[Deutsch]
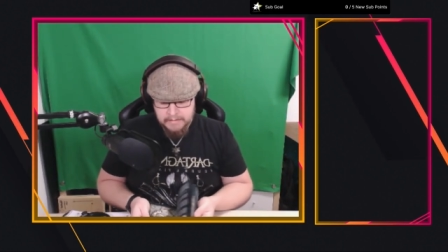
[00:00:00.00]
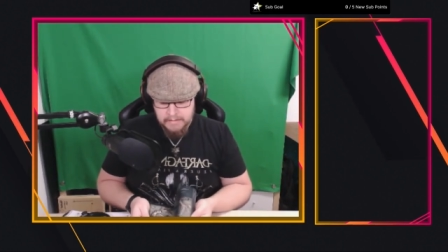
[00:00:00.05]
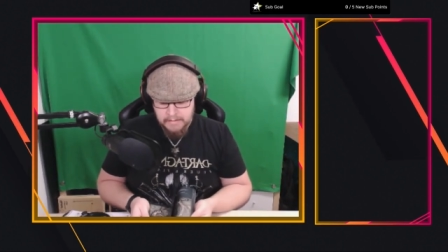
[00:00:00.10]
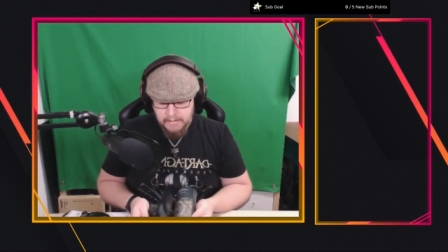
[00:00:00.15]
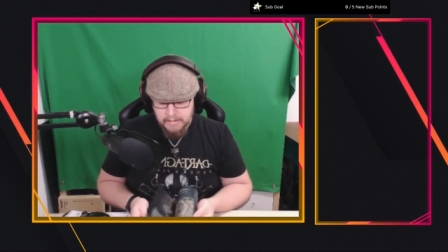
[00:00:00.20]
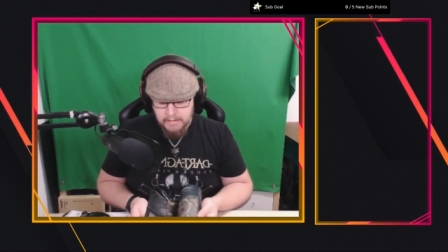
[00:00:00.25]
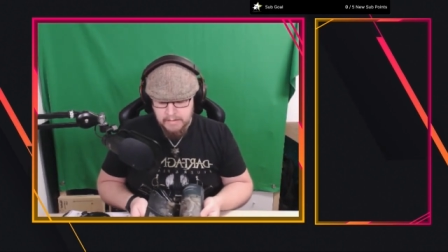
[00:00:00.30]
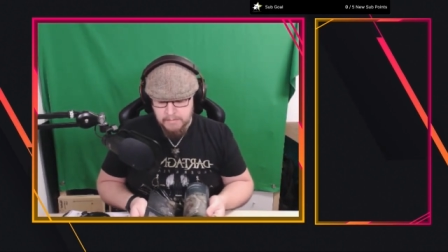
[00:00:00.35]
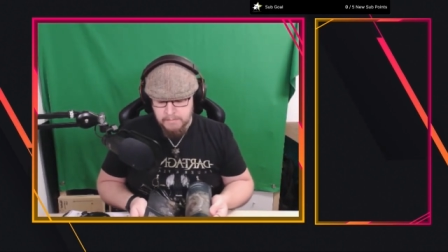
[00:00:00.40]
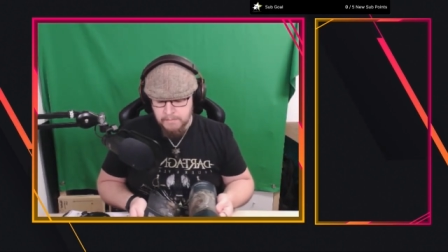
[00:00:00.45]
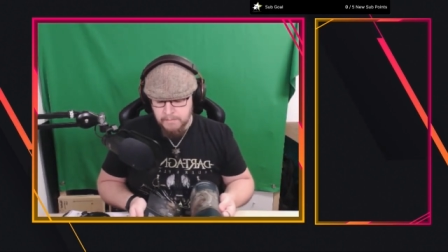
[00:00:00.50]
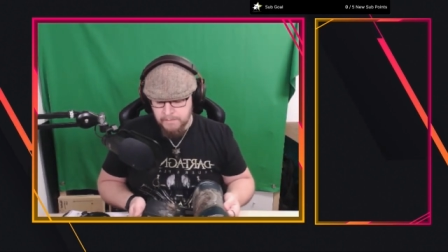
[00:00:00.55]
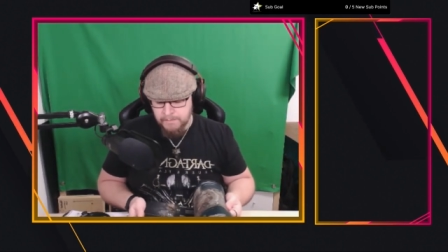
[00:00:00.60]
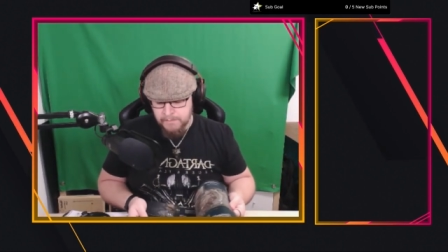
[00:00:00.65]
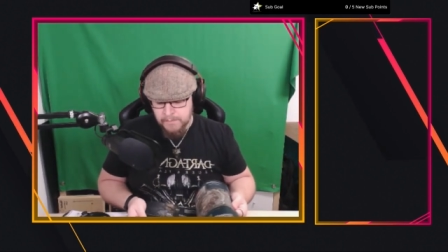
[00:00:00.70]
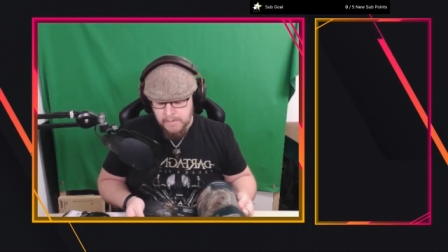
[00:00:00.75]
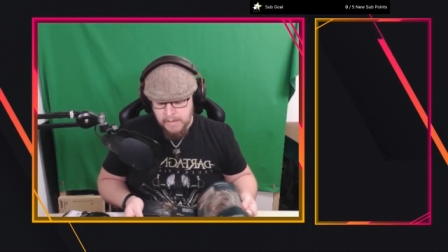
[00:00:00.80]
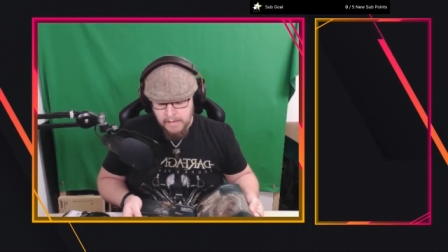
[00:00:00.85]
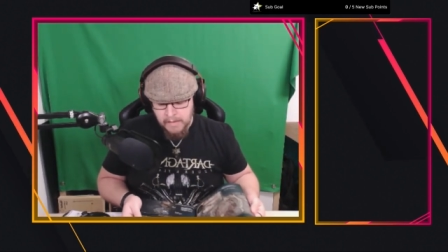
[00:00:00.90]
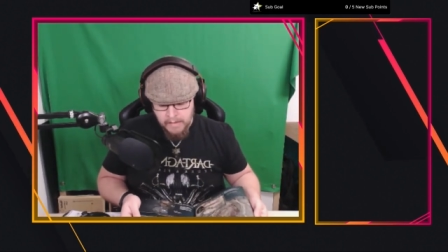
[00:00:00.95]

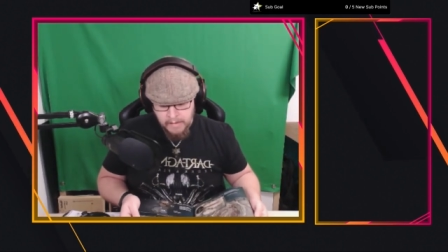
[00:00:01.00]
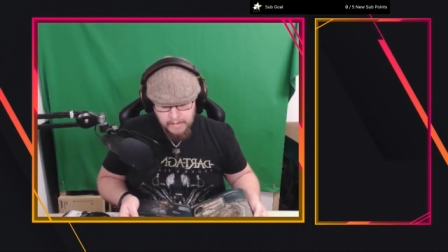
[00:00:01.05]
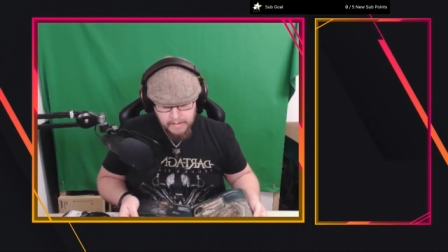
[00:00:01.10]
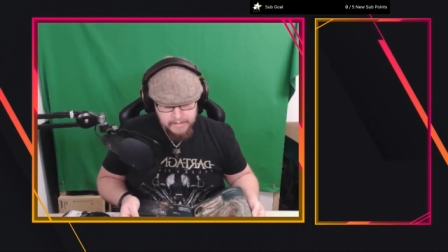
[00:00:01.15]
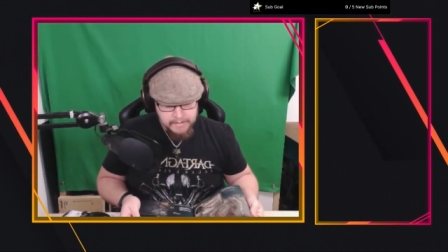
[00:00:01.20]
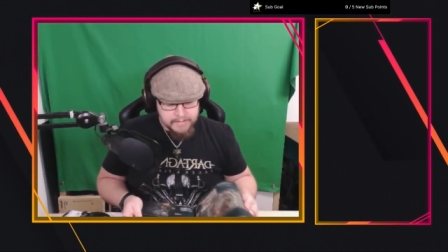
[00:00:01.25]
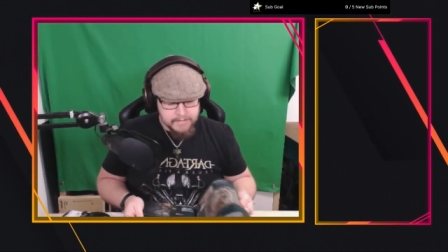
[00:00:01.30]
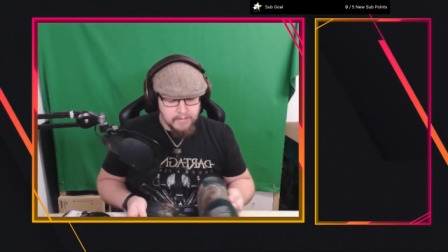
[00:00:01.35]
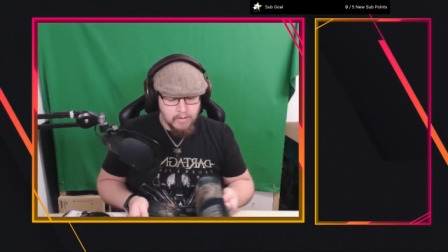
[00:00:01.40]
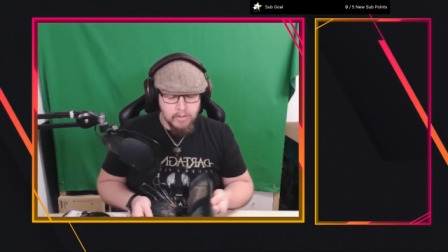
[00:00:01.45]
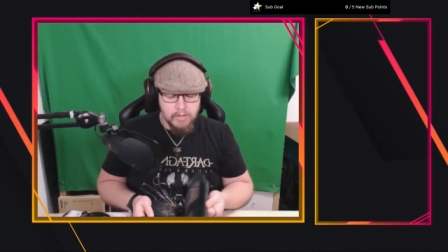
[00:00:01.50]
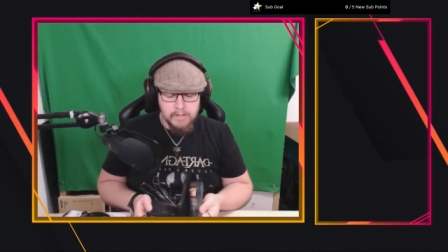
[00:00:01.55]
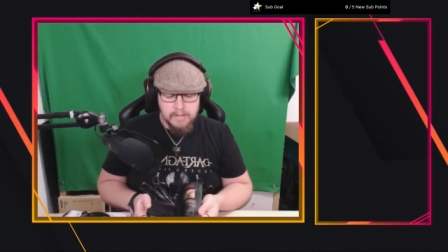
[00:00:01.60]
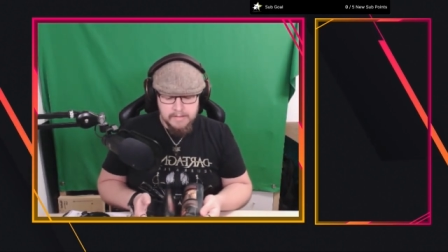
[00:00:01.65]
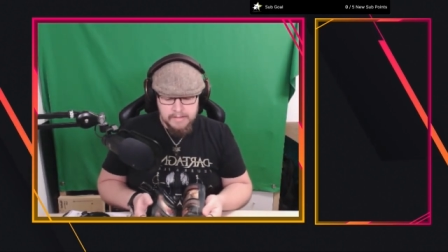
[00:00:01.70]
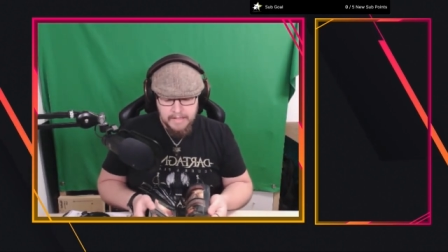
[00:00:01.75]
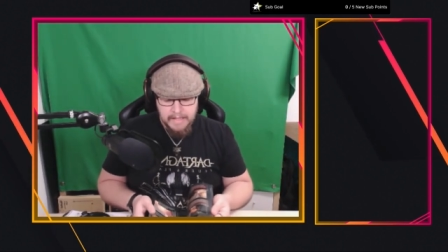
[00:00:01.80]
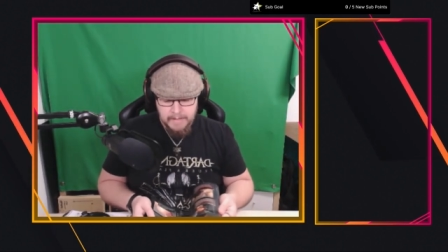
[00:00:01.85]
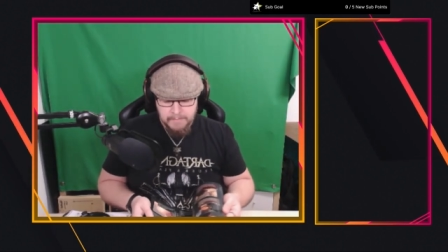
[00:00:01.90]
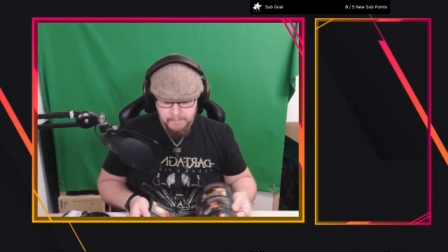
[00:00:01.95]
Ähm, ich soll
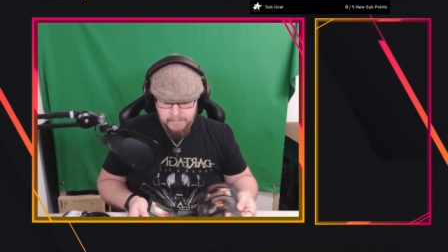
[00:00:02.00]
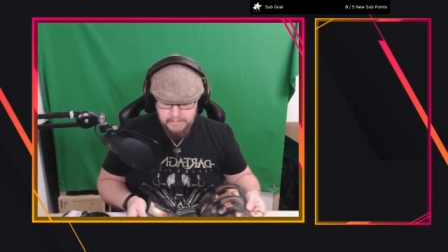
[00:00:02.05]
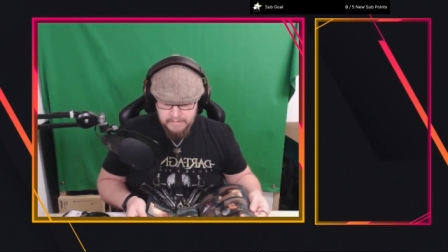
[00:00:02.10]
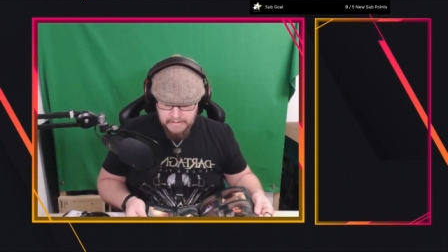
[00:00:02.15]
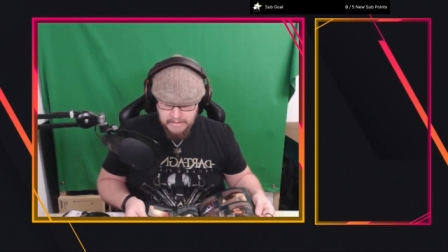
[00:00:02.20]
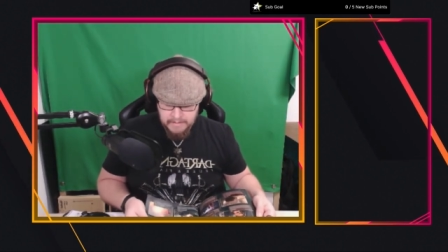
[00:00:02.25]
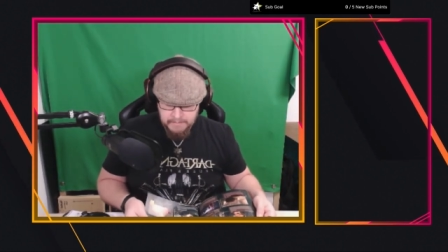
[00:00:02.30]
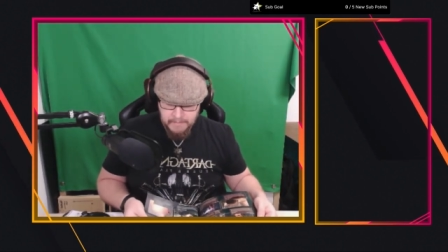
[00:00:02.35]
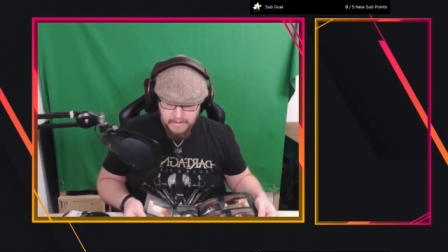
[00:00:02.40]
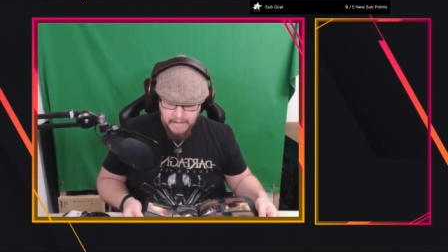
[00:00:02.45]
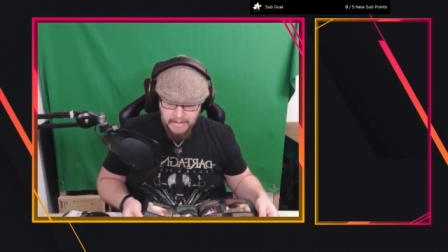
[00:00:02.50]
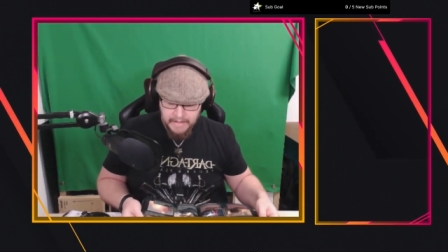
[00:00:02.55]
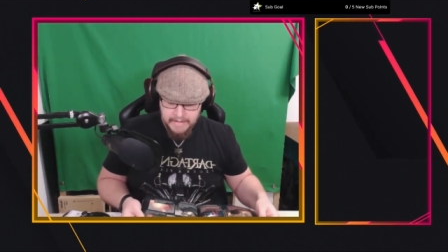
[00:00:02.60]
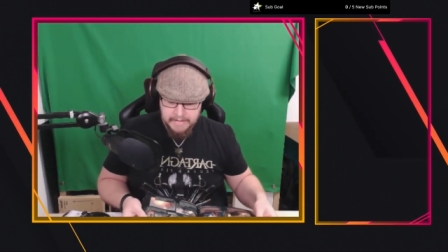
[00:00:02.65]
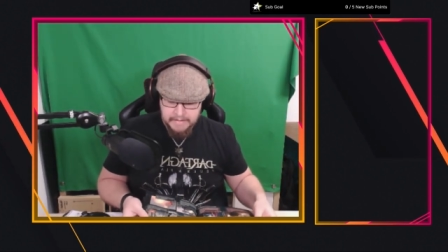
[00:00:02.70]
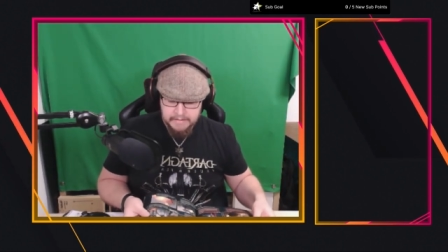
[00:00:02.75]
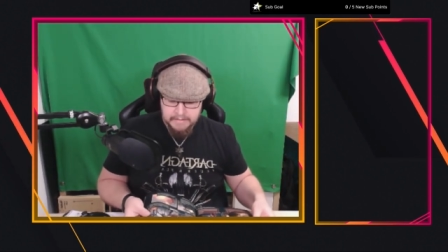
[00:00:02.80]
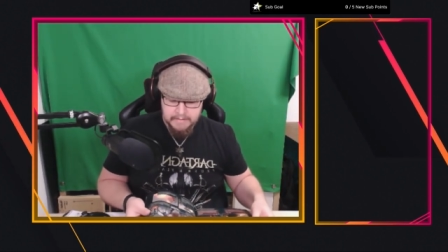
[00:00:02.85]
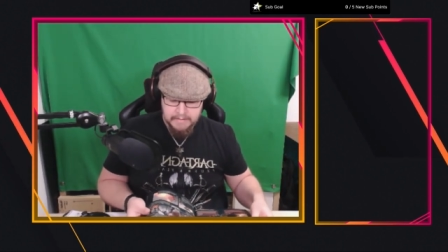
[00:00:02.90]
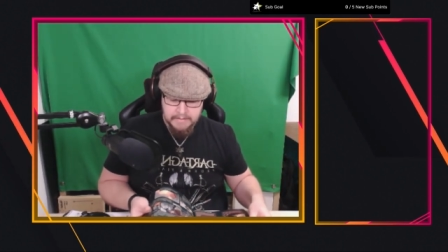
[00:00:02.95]
neben dem
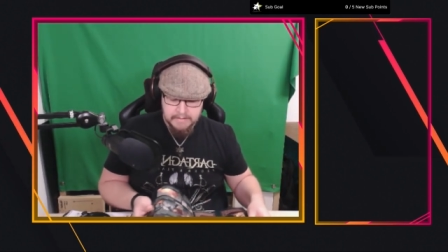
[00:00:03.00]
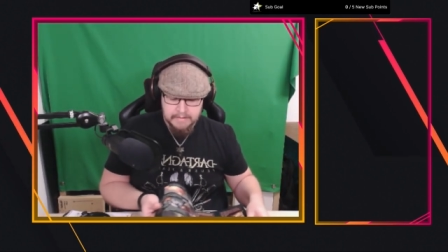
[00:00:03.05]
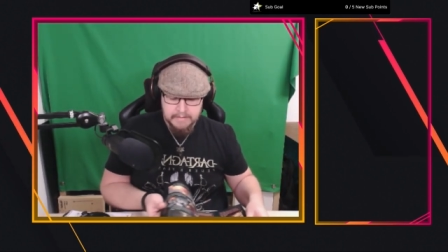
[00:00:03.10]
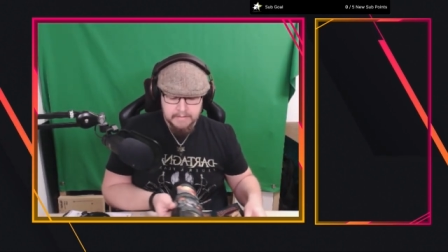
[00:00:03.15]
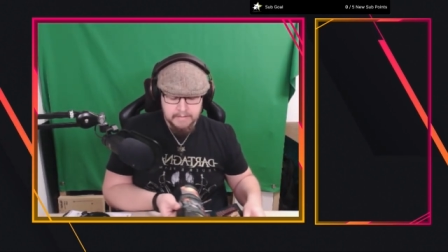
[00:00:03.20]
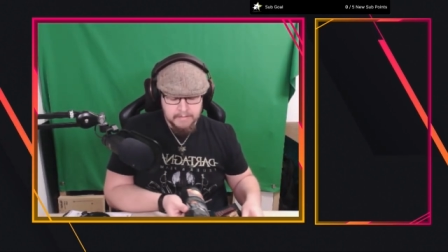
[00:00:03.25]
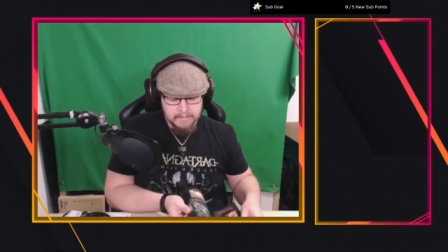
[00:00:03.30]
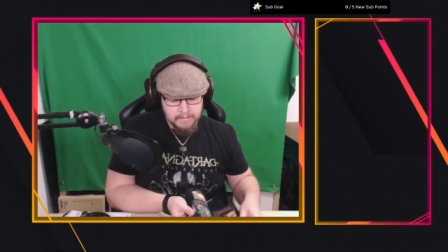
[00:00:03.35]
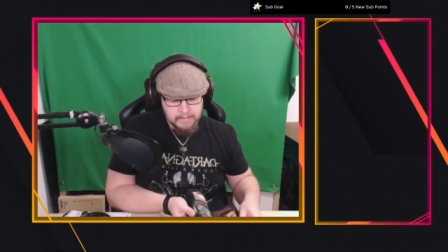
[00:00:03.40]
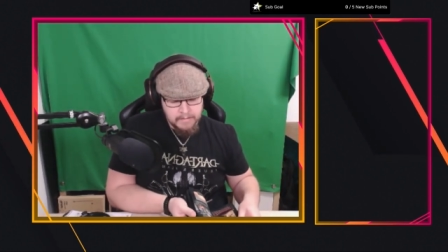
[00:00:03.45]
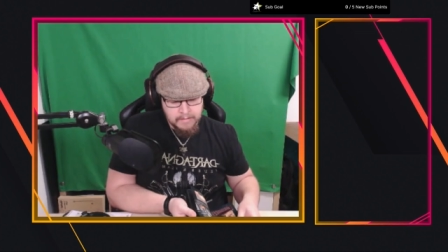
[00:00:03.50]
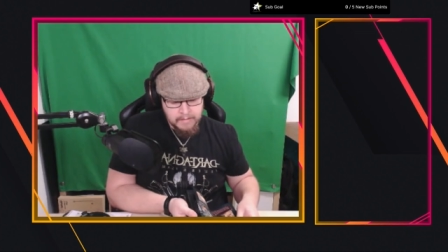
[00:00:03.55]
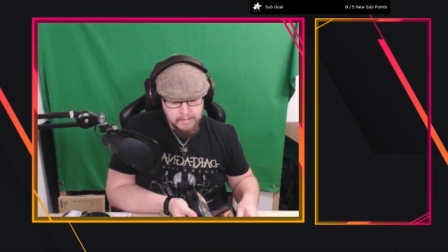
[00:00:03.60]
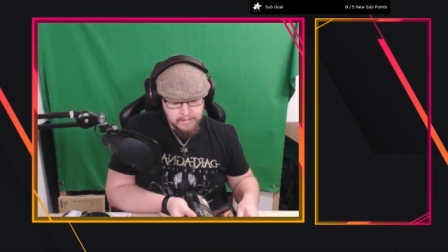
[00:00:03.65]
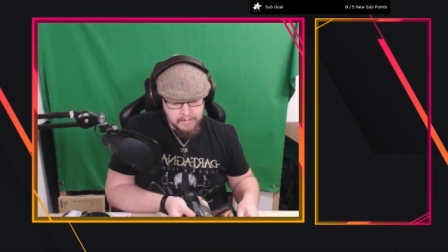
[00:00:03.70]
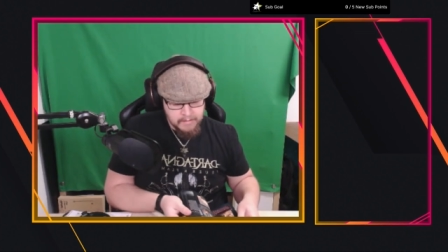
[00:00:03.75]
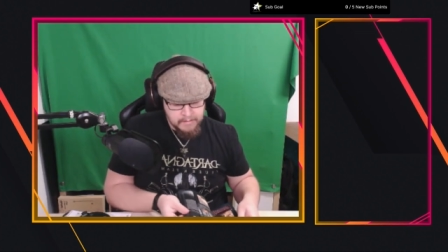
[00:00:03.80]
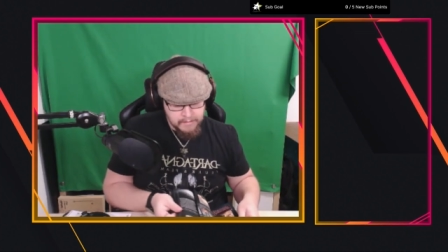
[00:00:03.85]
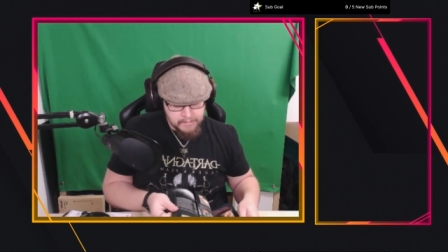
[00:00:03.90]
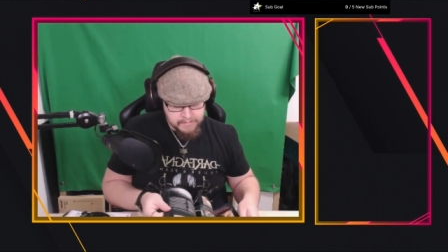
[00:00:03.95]
eigentlichen
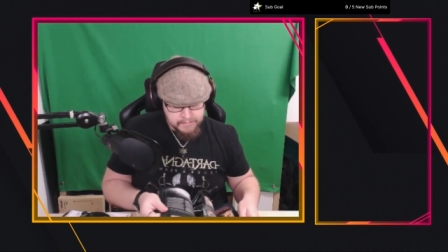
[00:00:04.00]
äh,